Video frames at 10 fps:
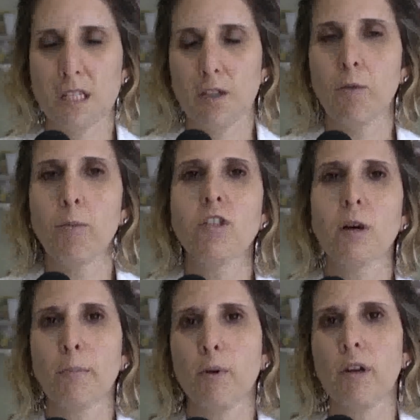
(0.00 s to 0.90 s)
esse grupo de
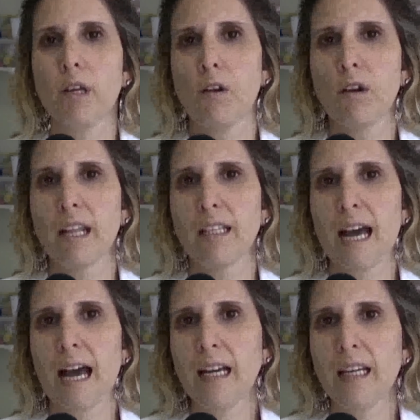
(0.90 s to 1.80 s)
apoio que é o
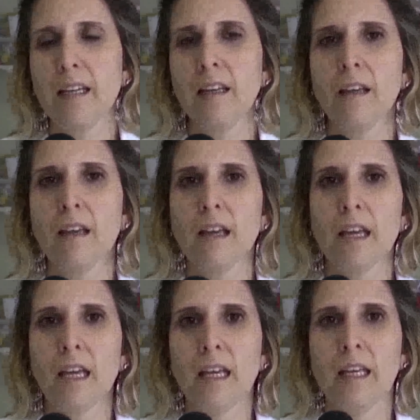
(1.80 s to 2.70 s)
Grendac,
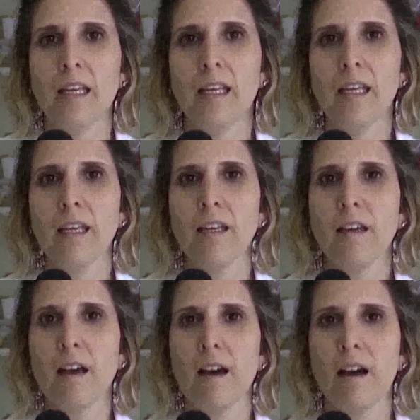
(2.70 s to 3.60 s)

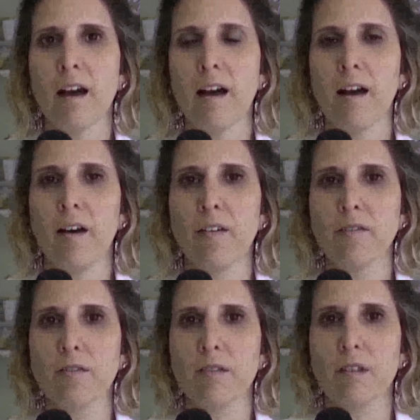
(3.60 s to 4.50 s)
que ah,
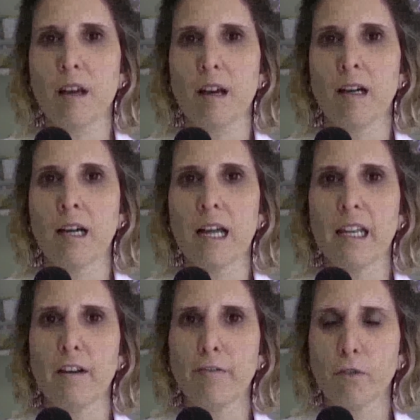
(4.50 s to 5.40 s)

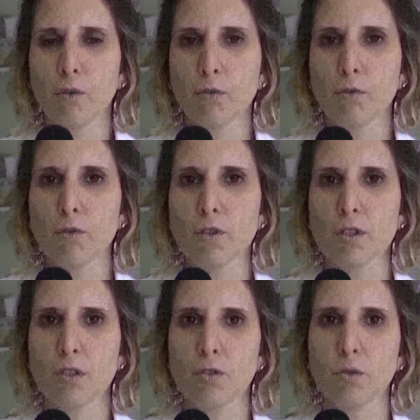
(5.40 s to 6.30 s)
angaria
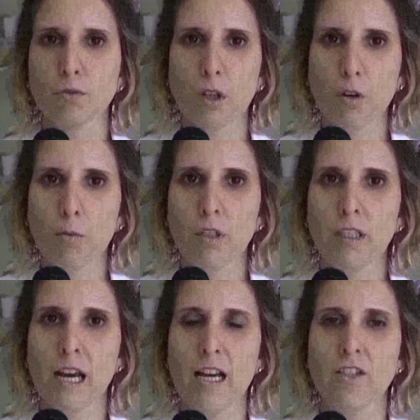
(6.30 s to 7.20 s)
fundos junto à
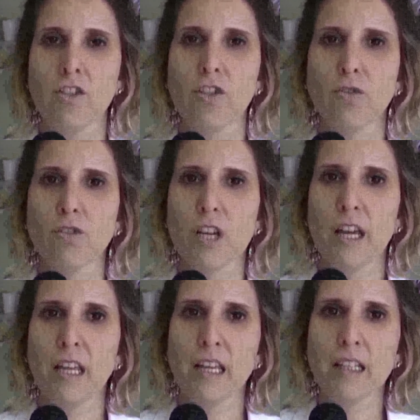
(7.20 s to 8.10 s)
comunidade de
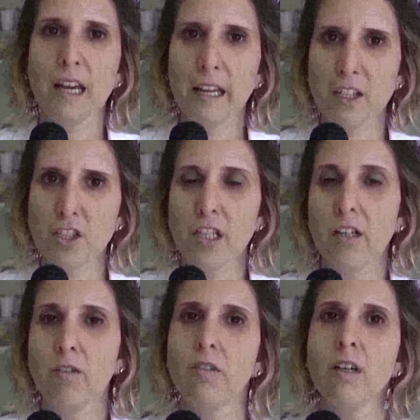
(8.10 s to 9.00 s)
Jundiaí e da
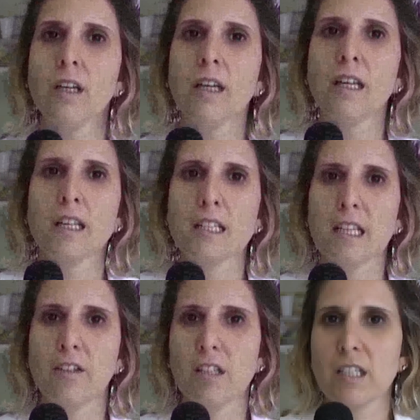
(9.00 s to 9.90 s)
região.
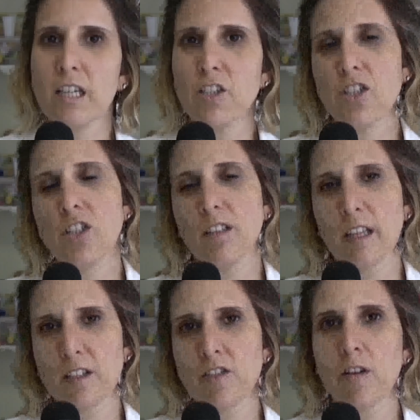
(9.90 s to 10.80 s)
Sendo assim, a gente
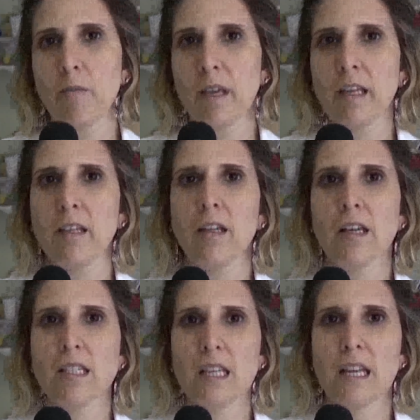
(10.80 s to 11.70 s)
atende também
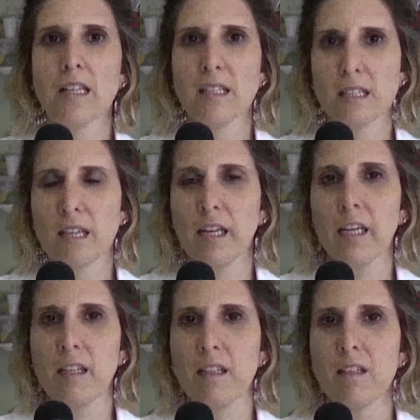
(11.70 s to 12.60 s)
as crianças
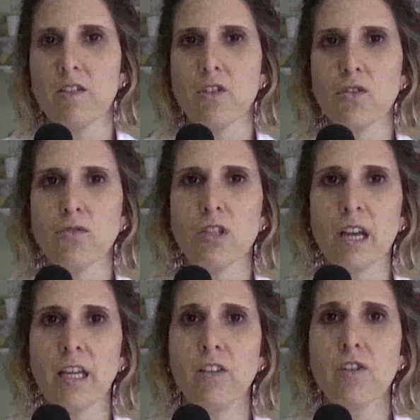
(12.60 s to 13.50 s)
daqui de
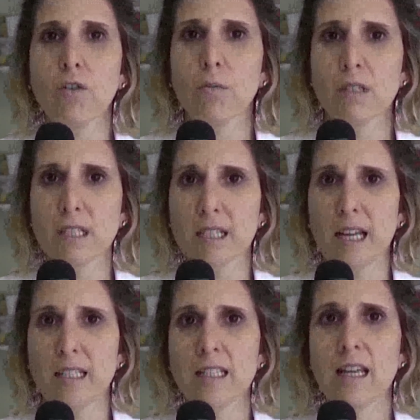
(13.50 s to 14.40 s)
Jundiaí e de algumas
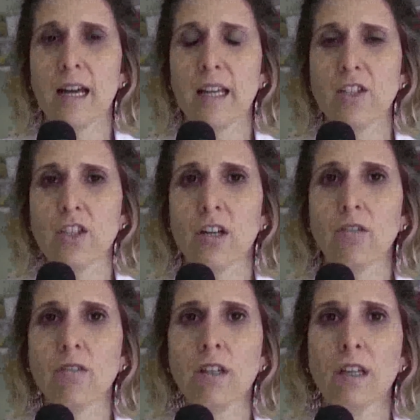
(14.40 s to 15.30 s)
cidades da
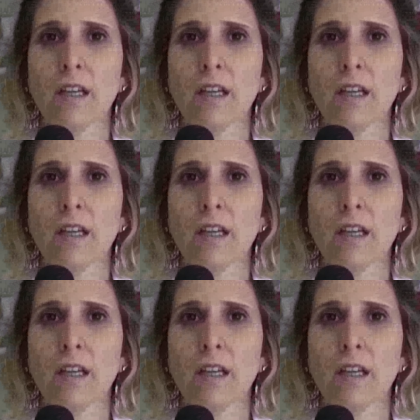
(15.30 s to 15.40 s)
região